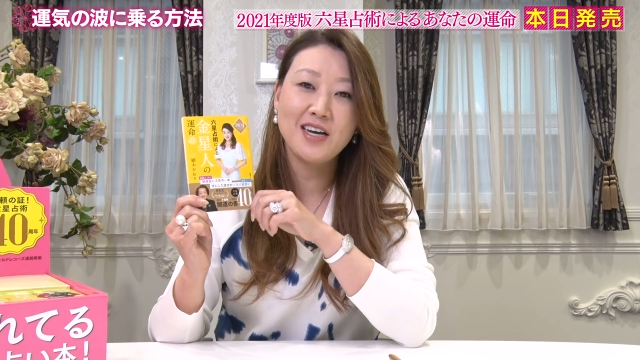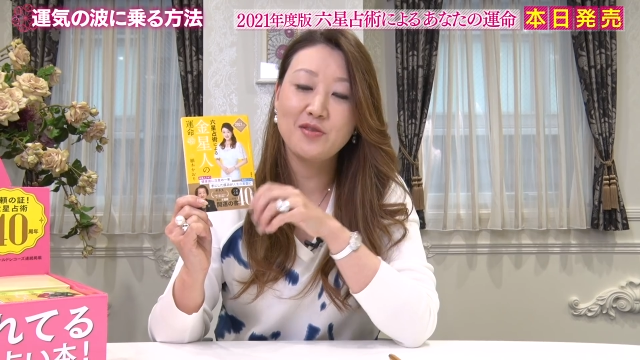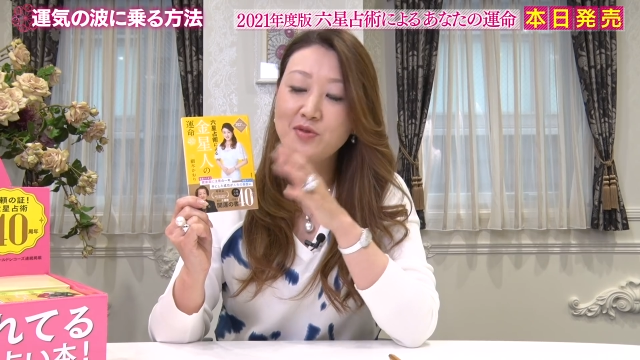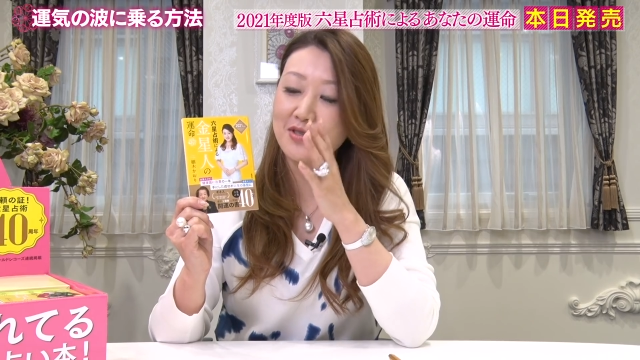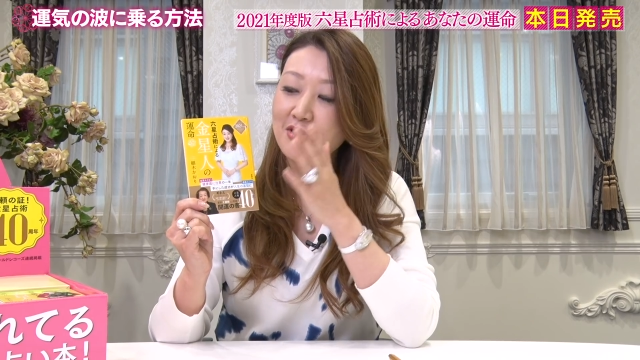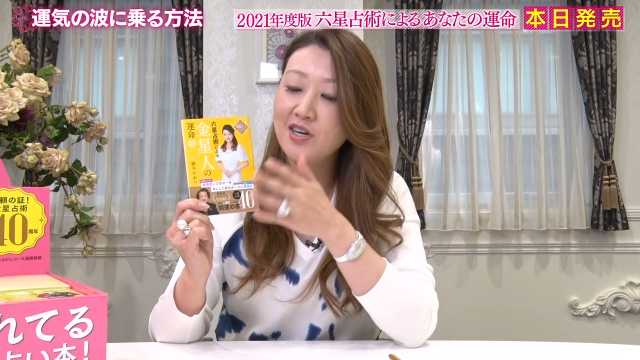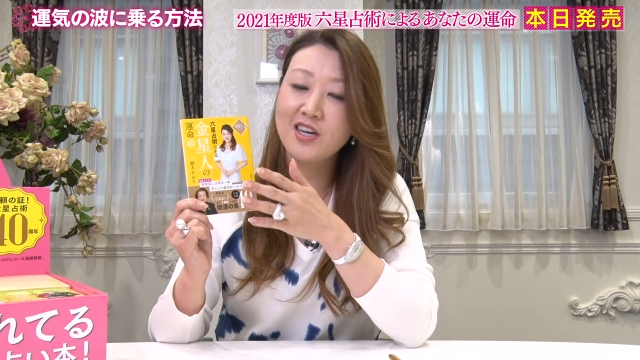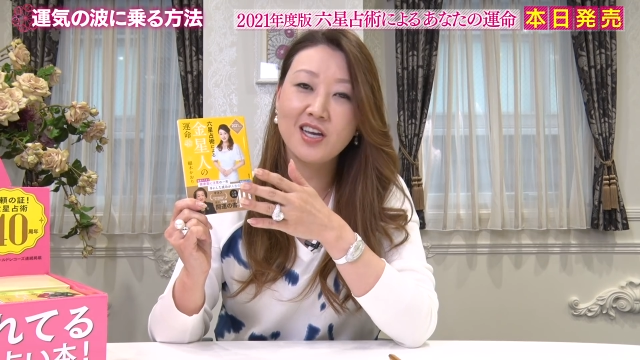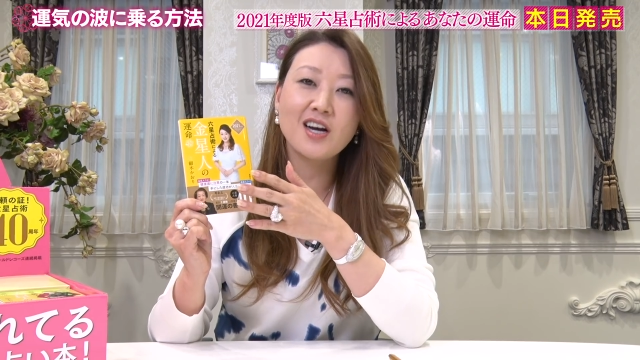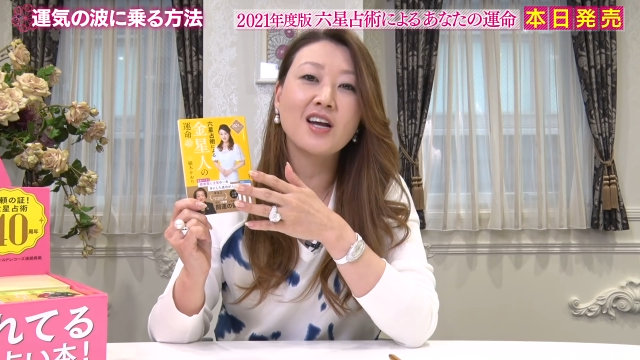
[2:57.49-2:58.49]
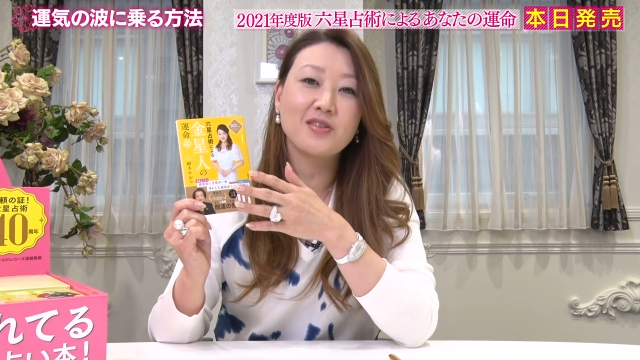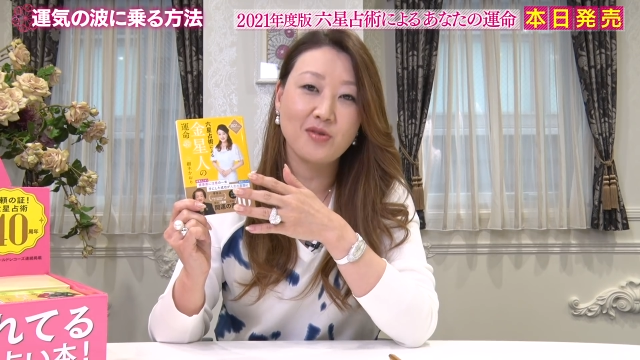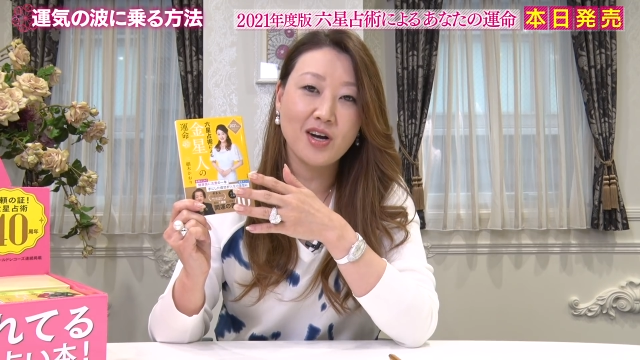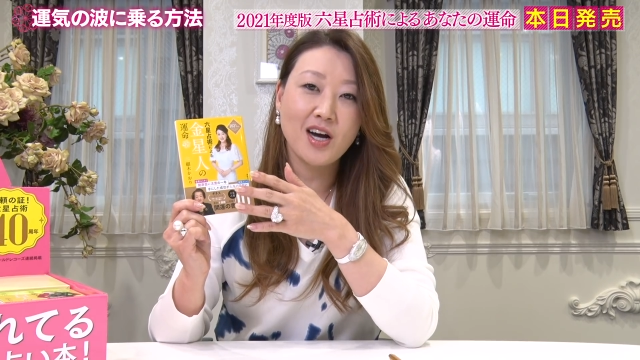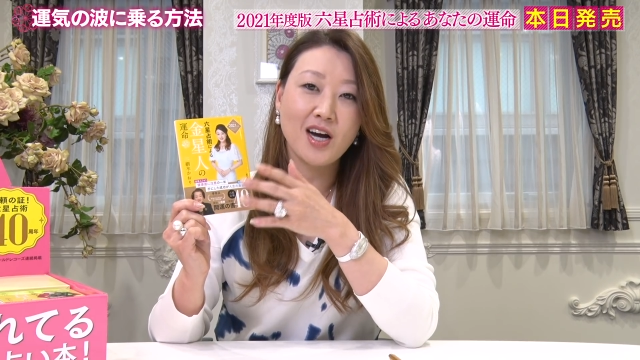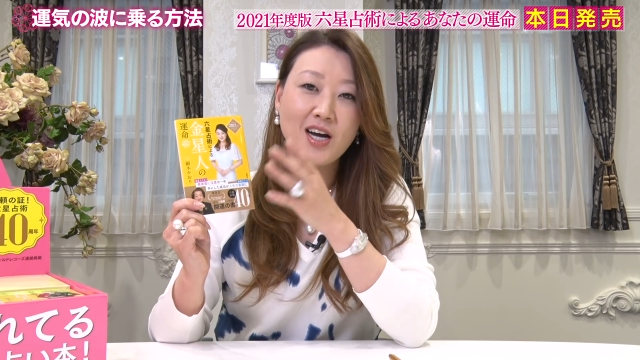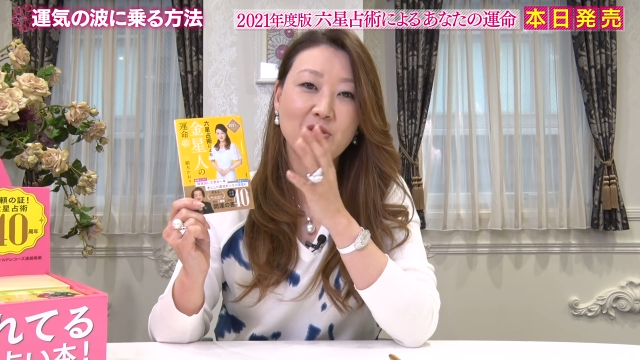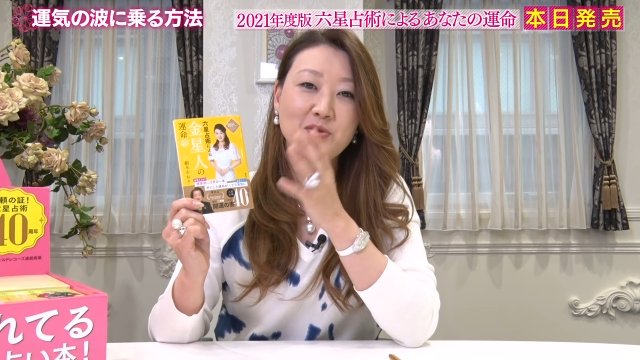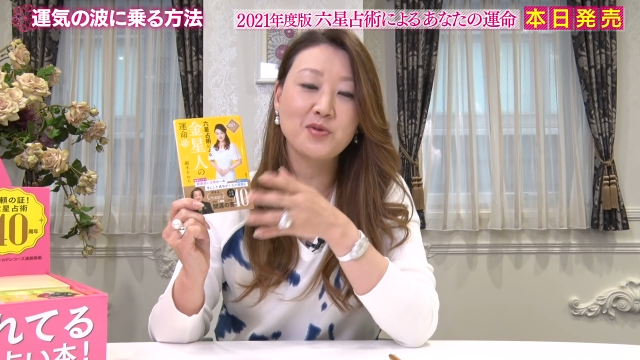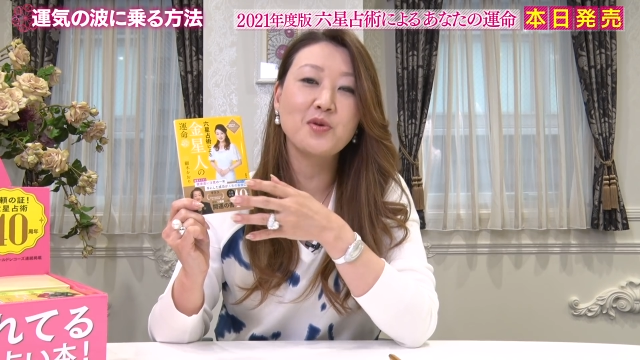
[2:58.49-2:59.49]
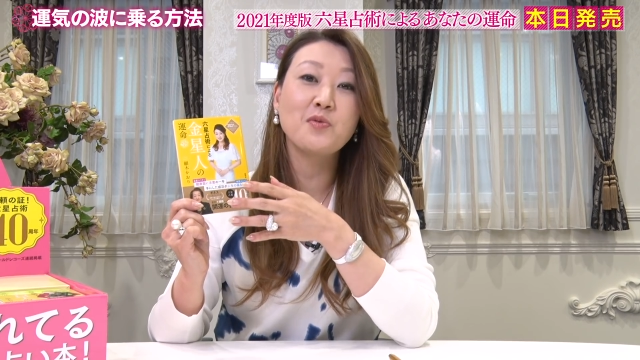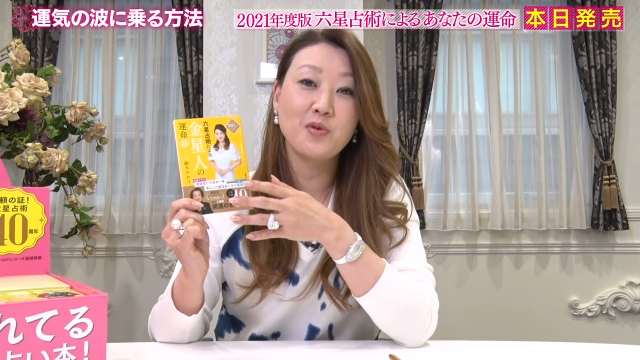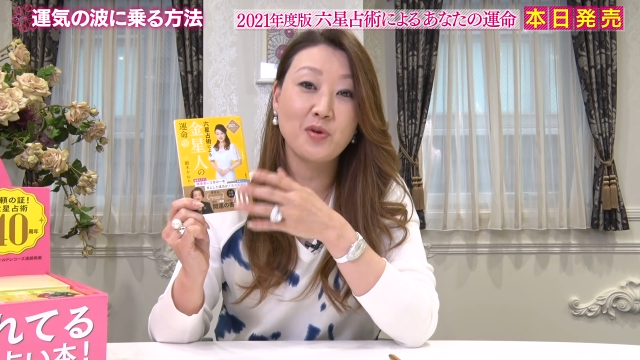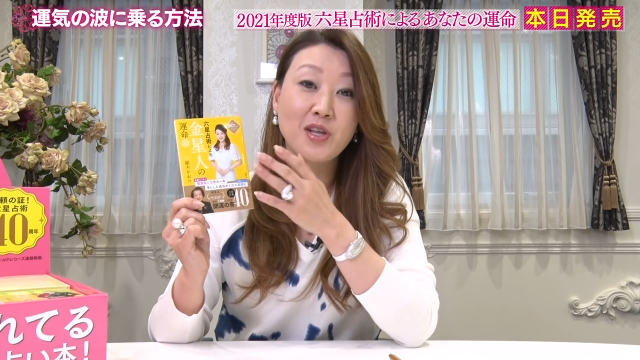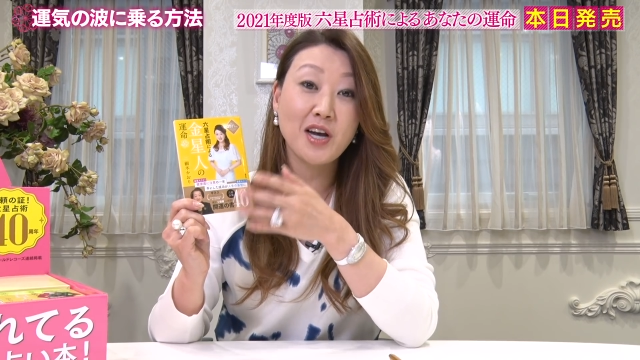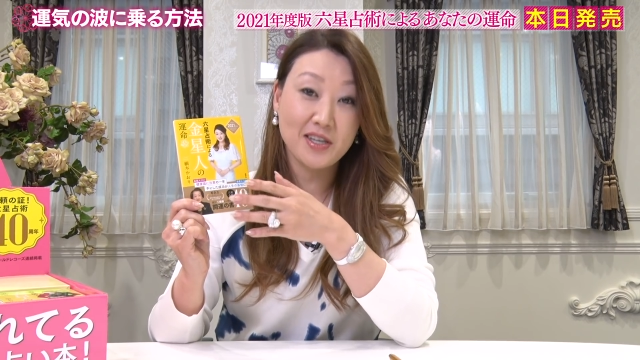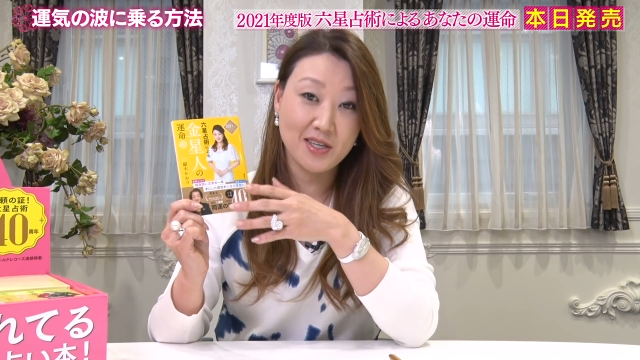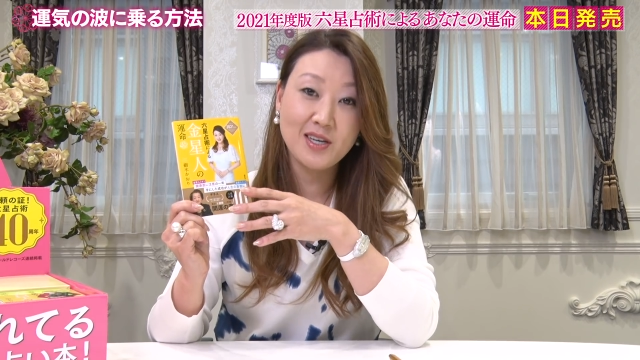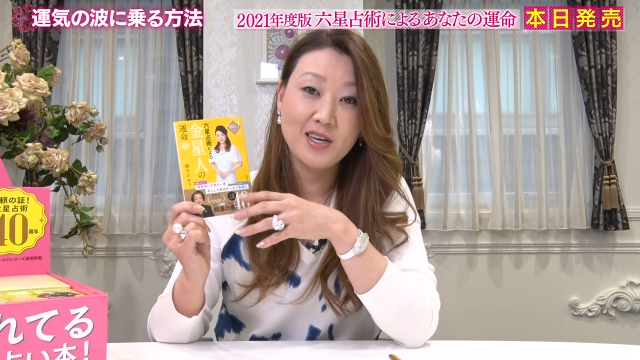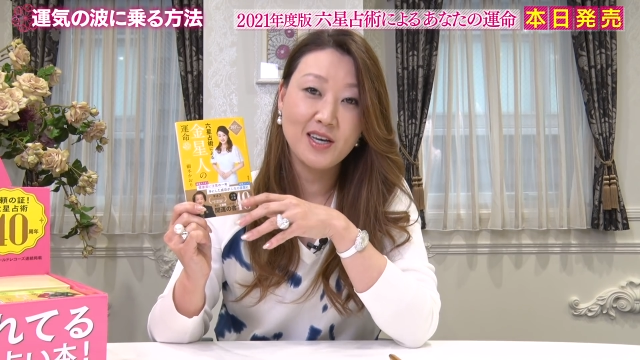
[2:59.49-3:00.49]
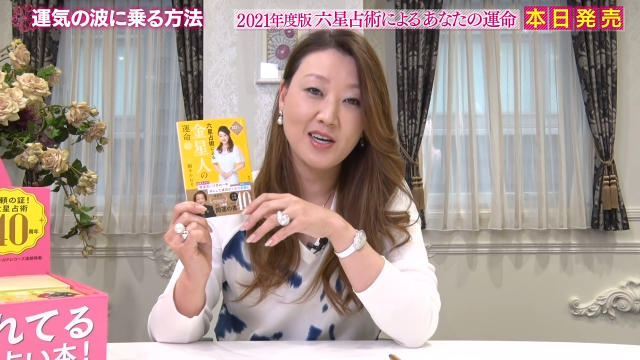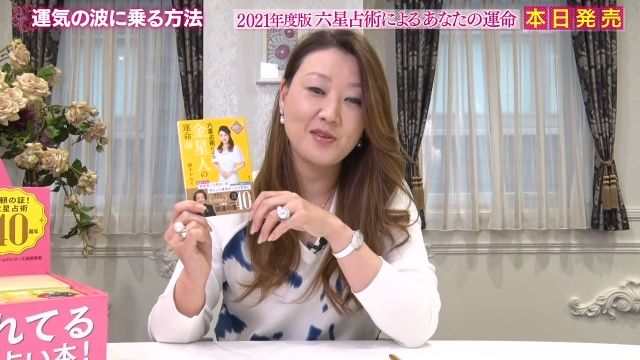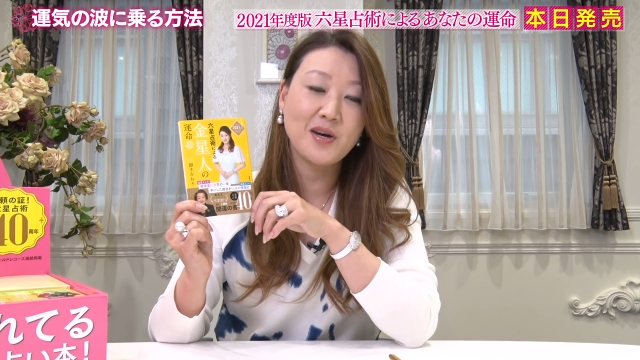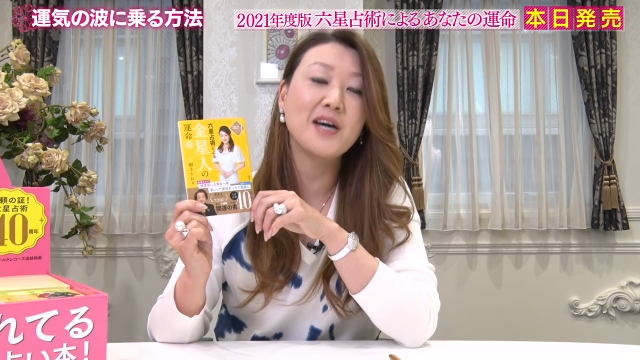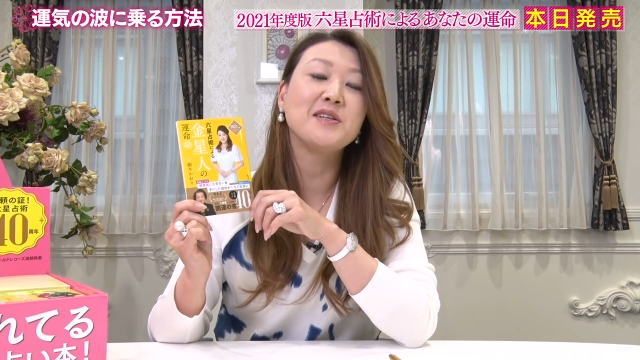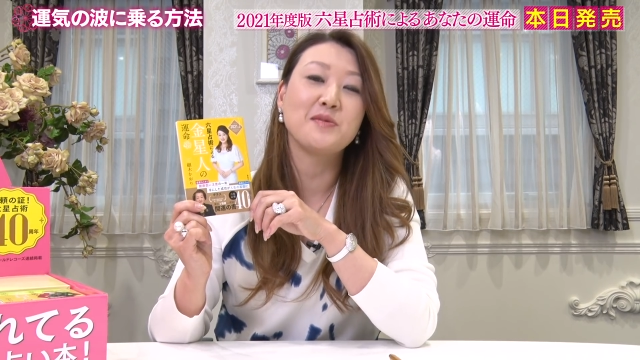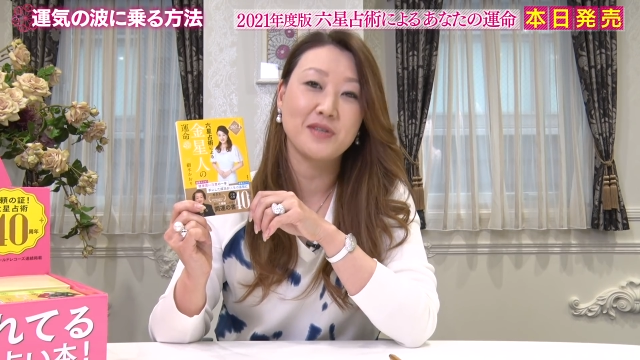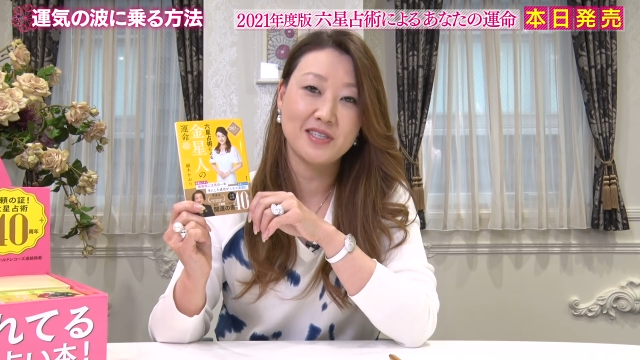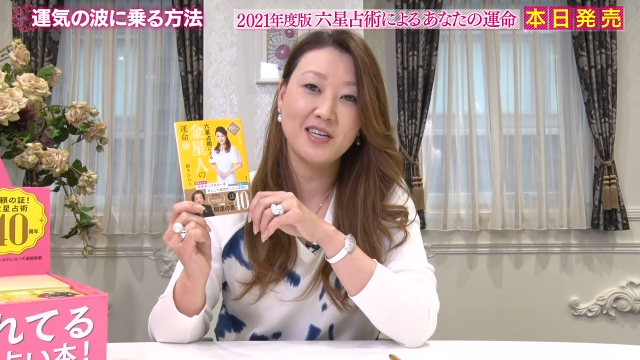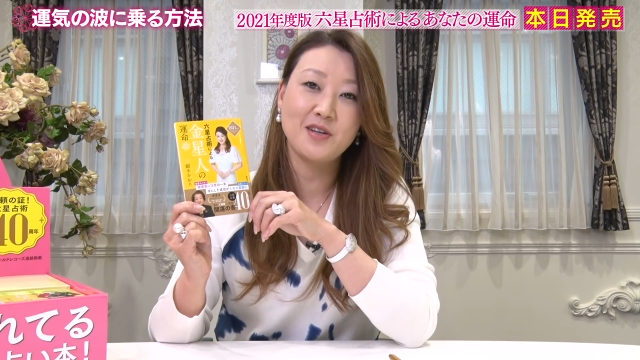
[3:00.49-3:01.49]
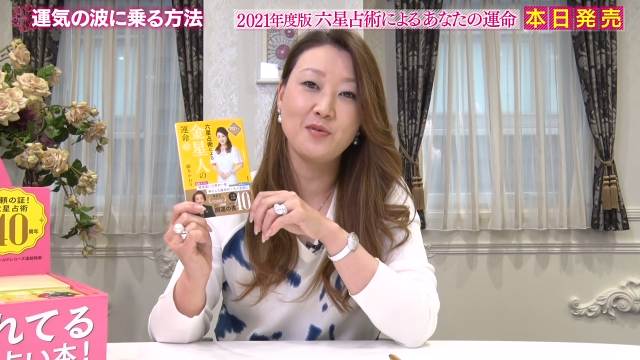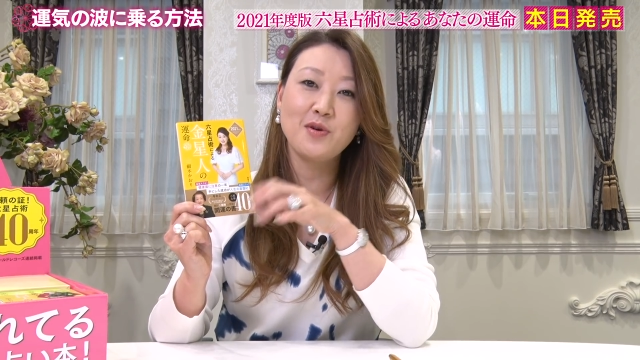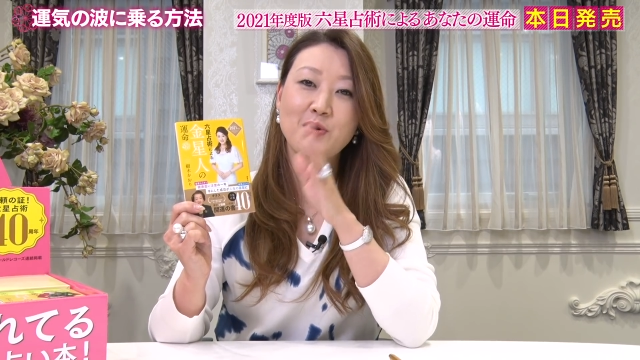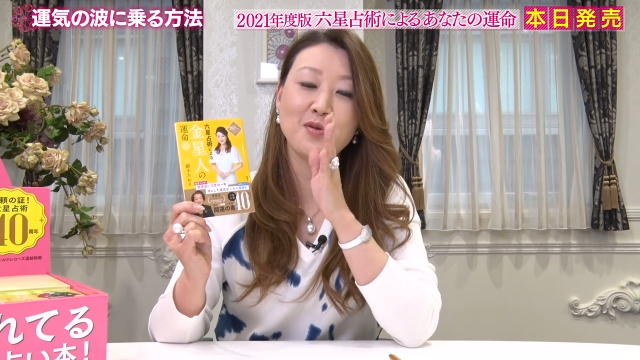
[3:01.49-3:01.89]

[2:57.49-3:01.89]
あのもちろんラッキーカラーとかあのそういうものは中にあの書いてますけれども、